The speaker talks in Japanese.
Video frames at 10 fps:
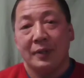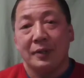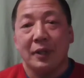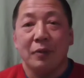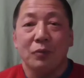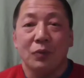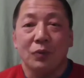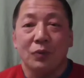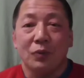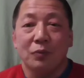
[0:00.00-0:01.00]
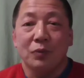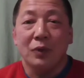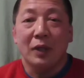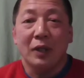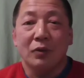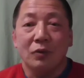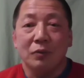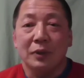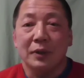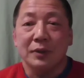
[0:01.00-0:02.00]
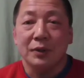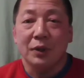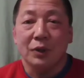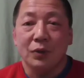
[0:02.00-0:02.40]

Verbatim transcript: 酒も飲もうかなと思ったんですけど